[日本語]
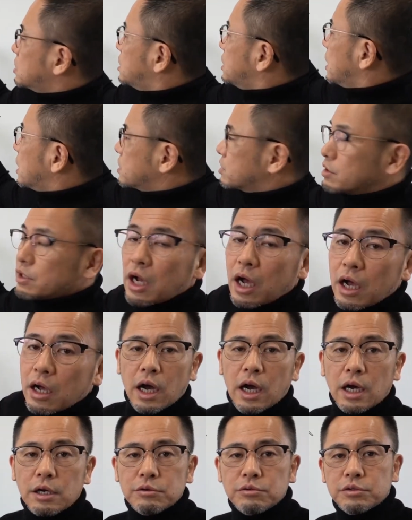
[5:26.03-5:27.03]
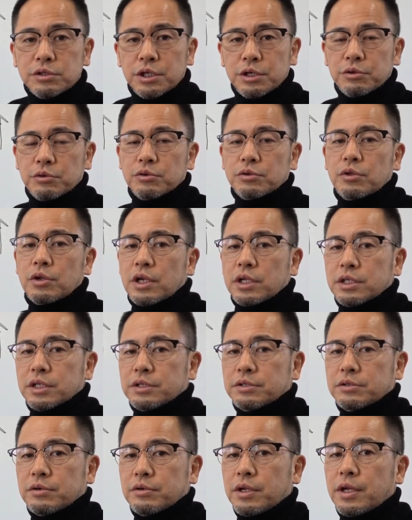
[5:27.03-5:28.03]
気圧が上がるっていうことなんで
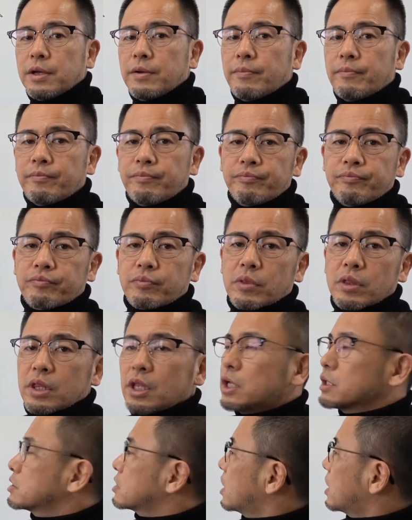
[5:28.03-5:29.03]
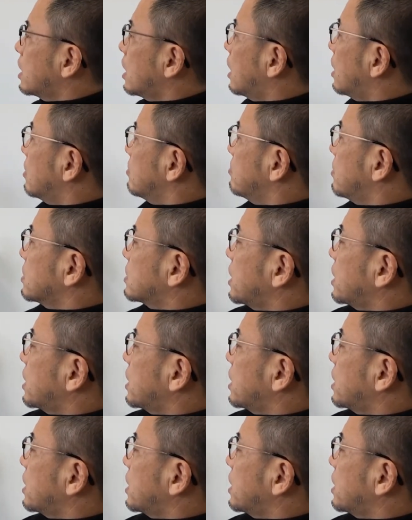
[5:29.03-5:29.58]
すよねですから、まあ、